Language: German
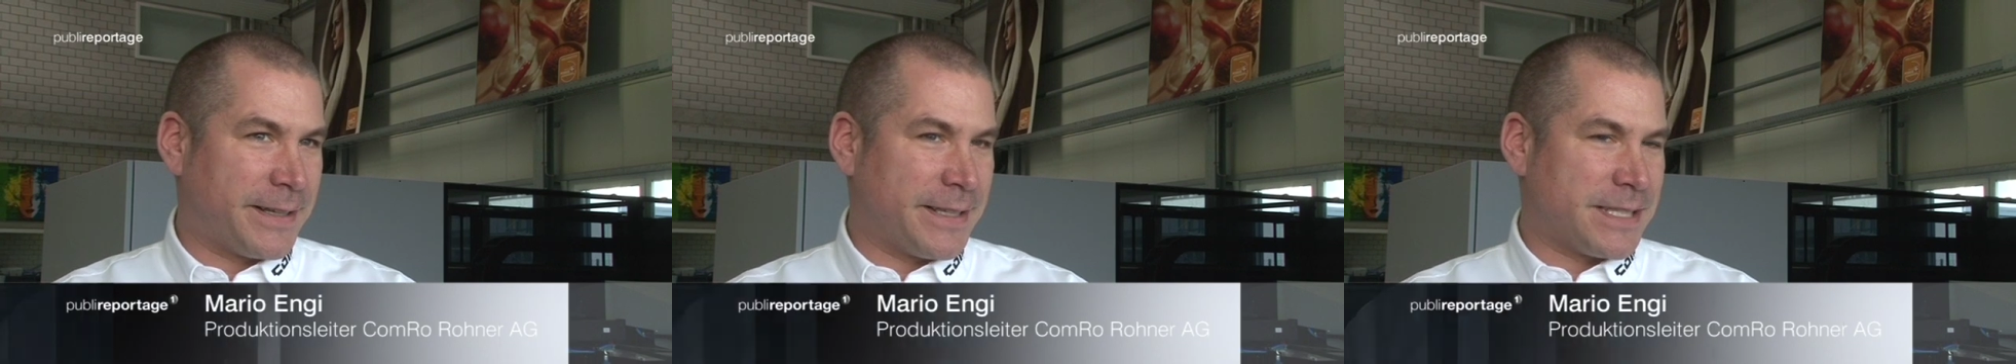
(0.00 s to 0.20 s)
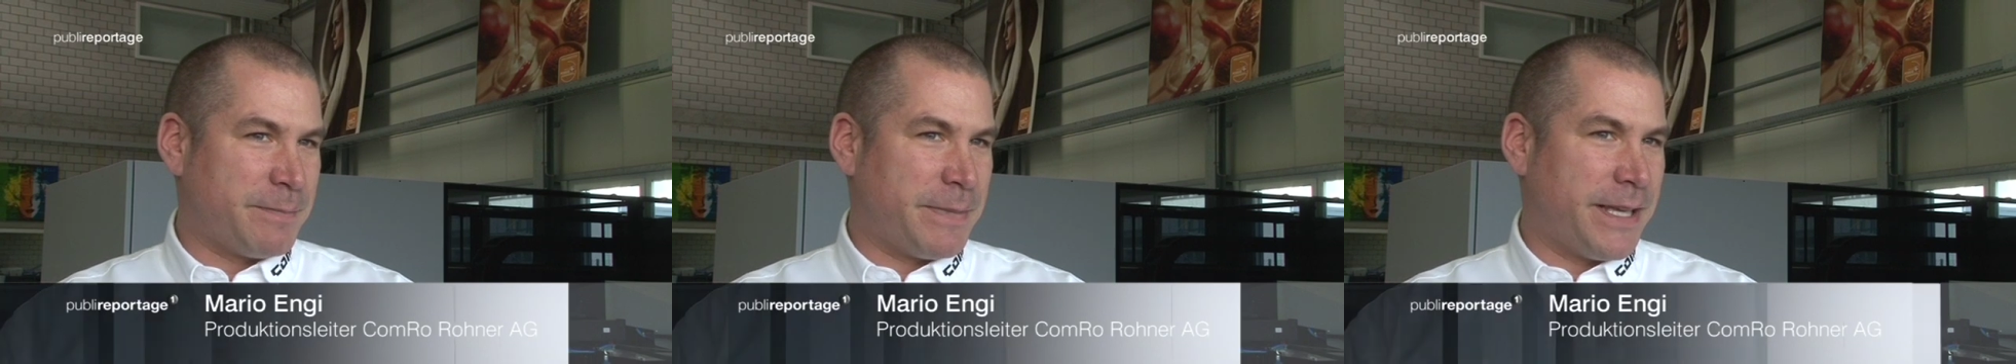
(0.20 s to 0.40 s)

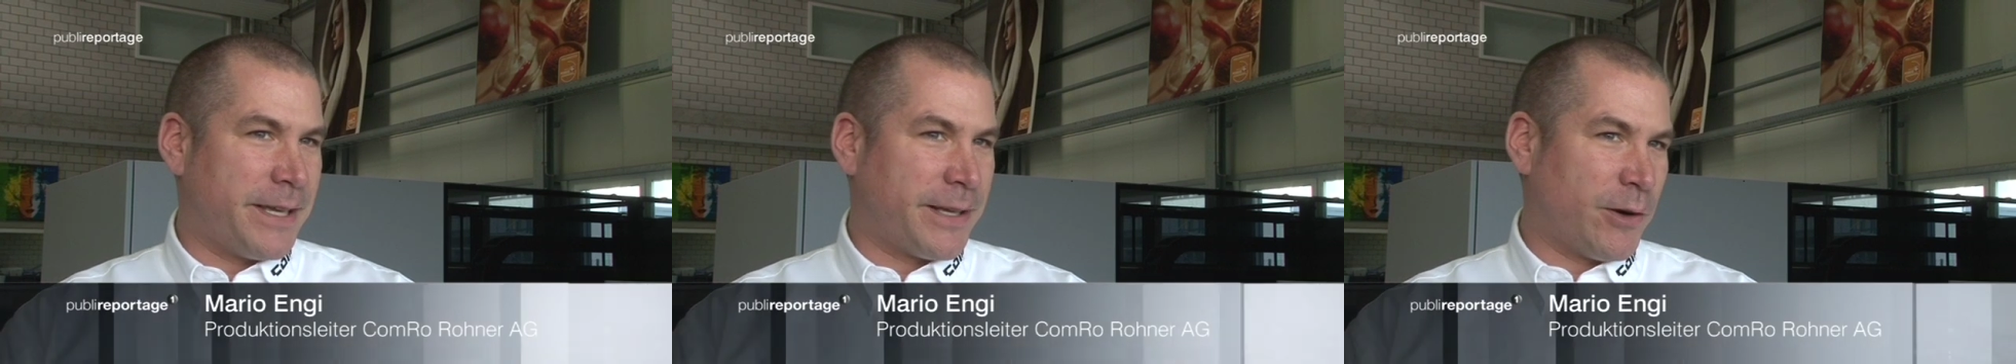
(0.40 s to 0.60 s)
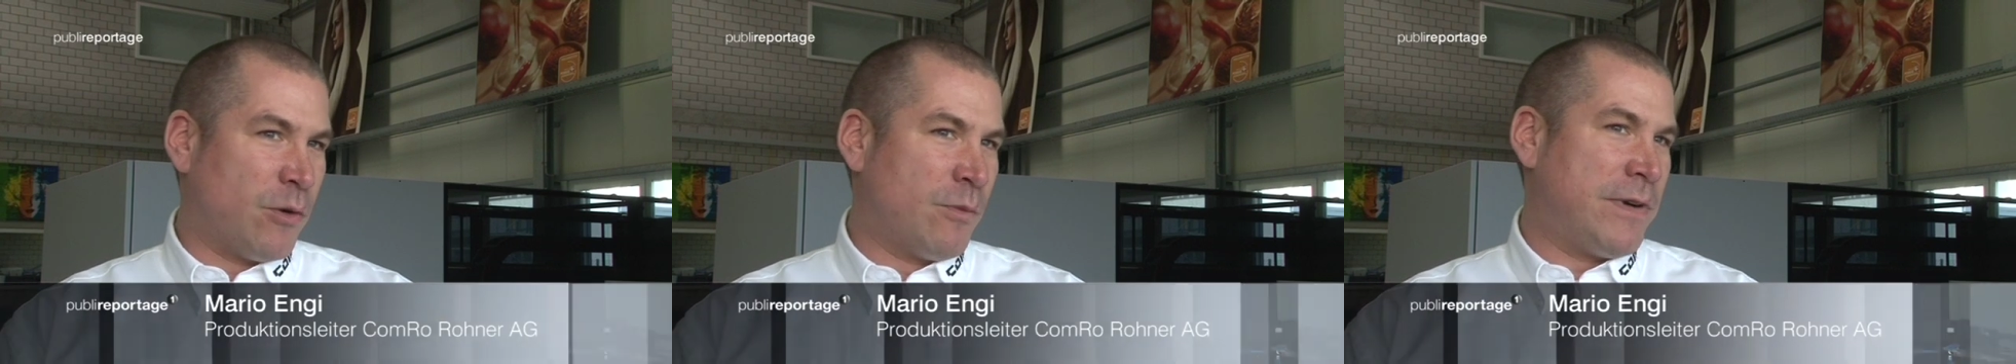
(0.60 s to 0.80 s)
dass
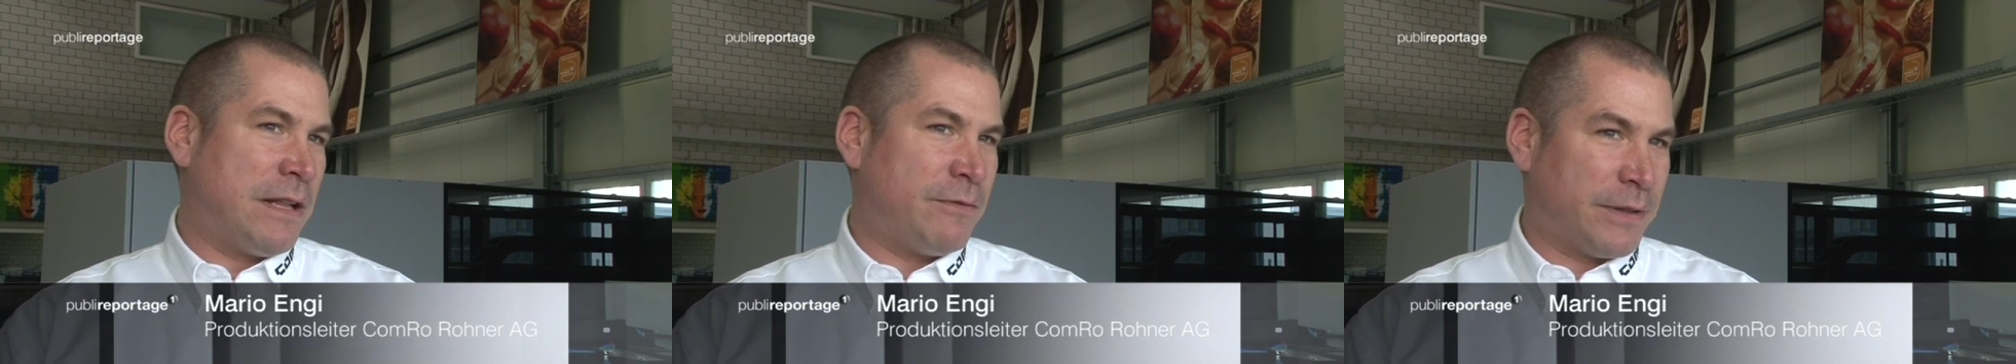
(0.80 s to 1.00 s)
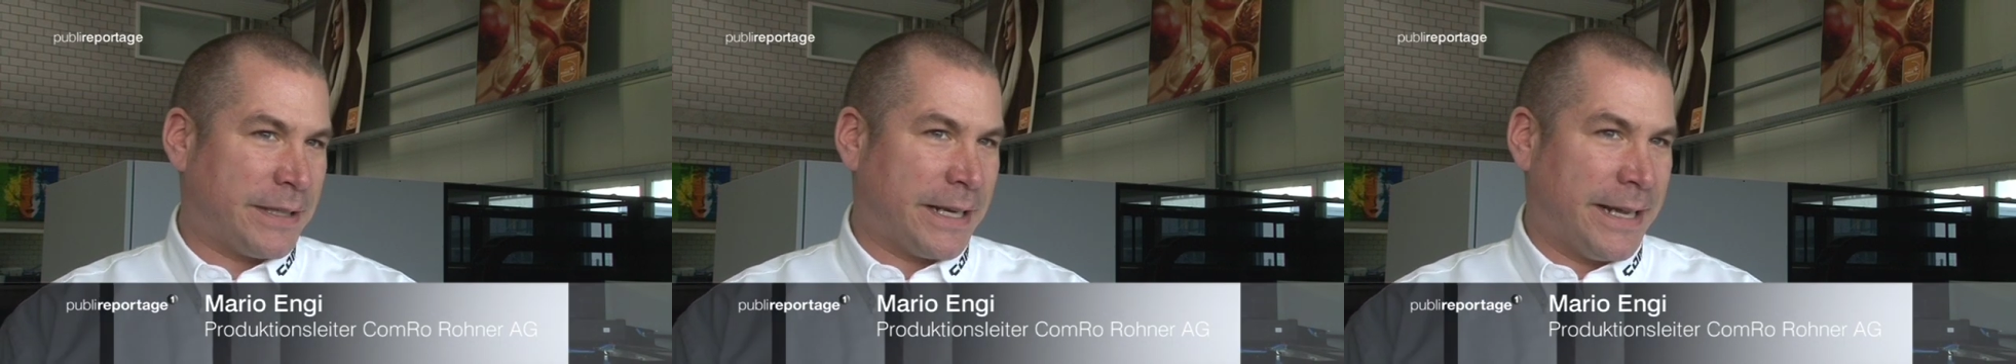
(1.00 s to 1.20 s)
wir
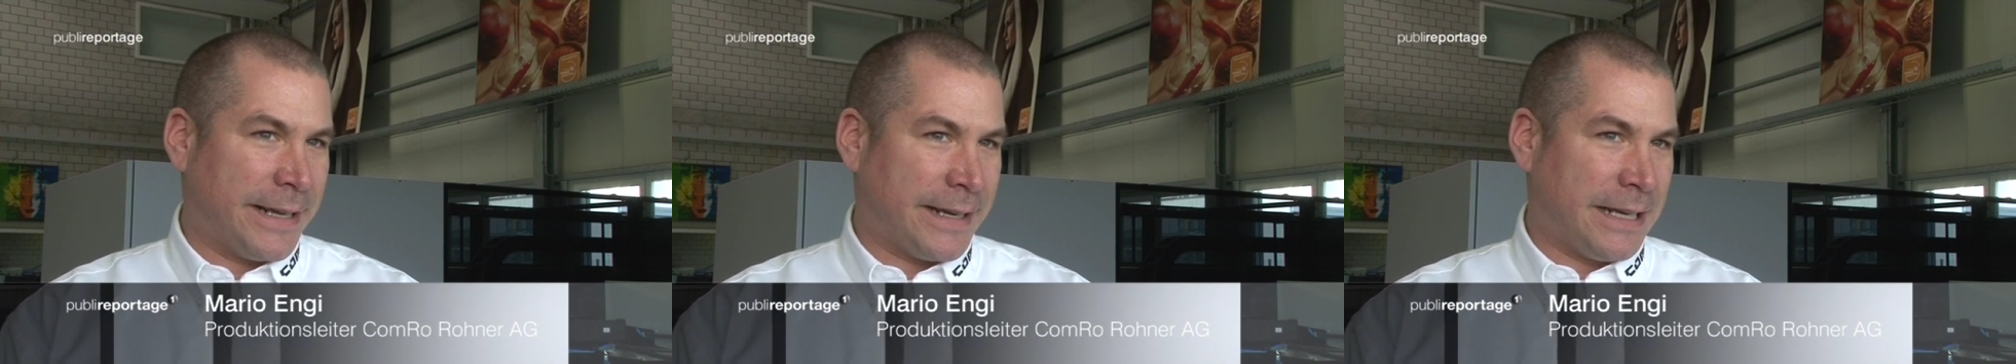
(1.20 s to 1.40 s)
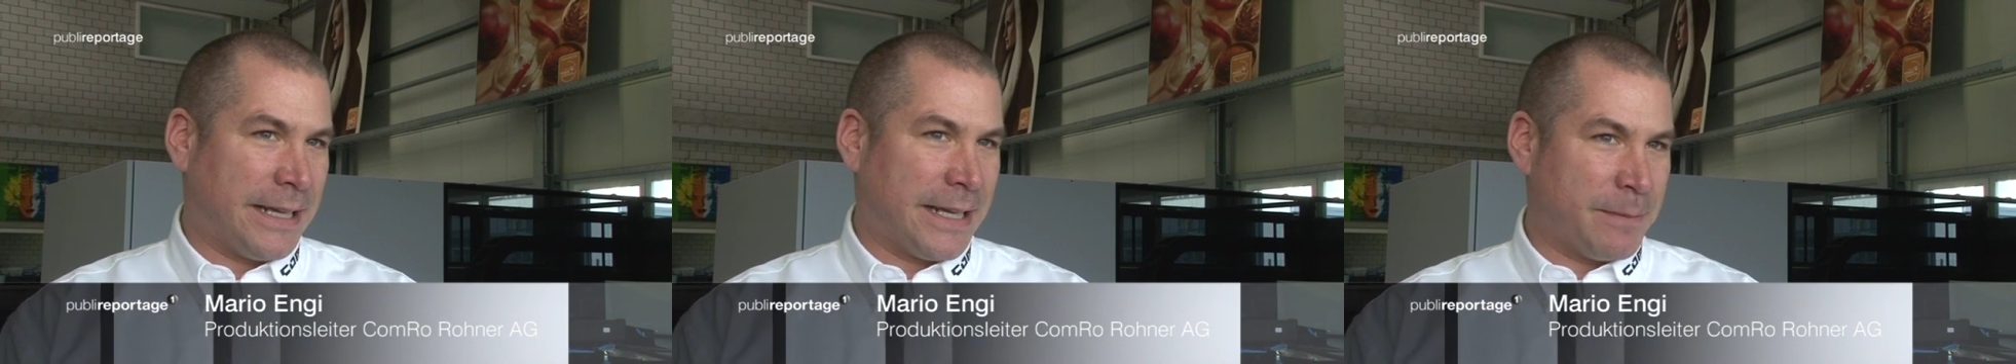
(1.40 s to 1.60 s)

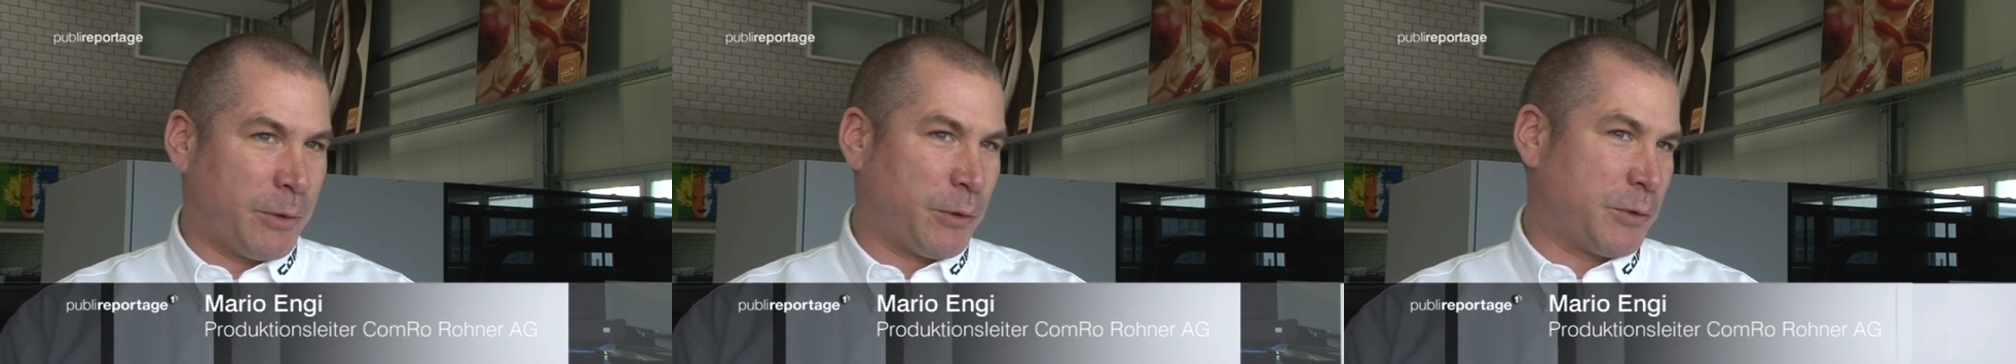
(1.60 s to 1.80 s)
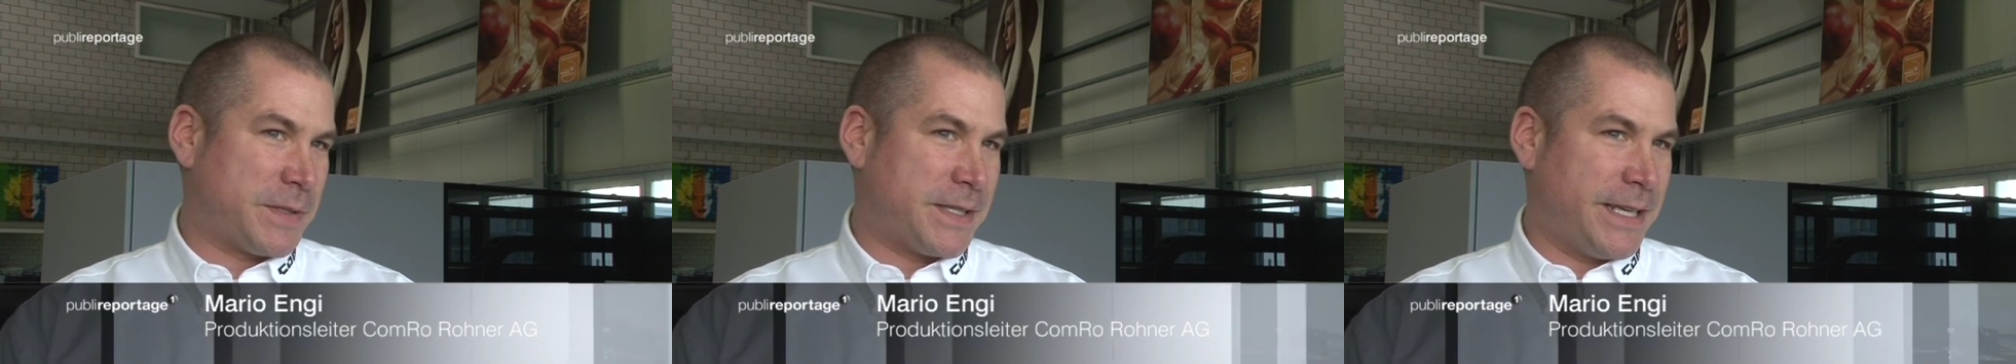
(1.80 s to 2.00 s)
umweltverträglich
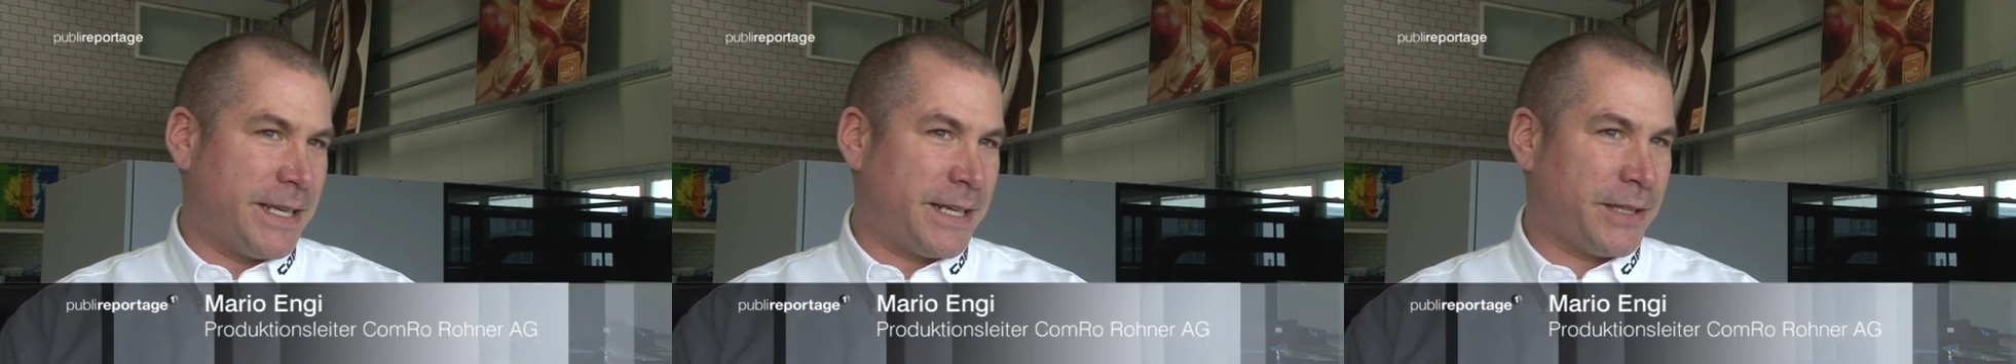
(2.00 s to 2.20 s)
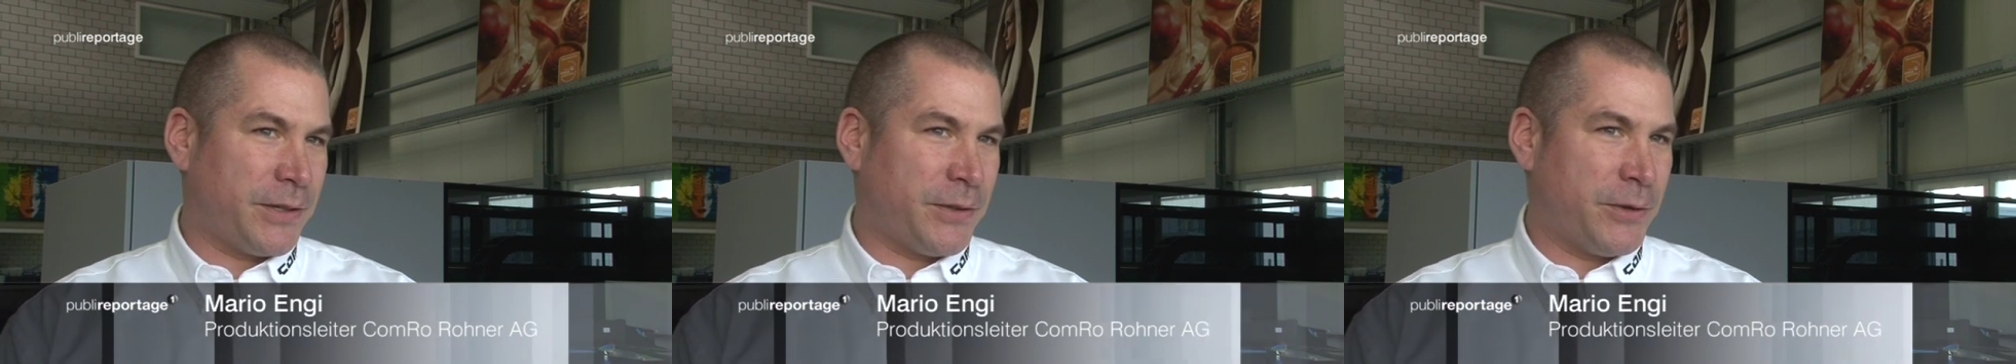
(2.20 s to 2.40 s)

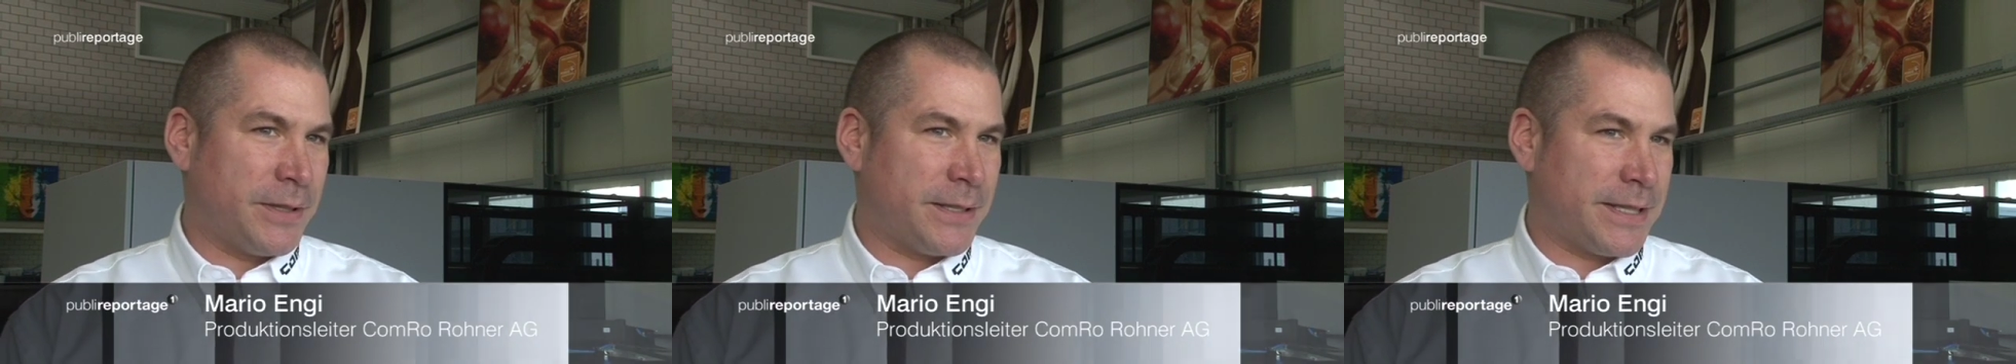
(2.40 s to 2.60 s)
produzieren können.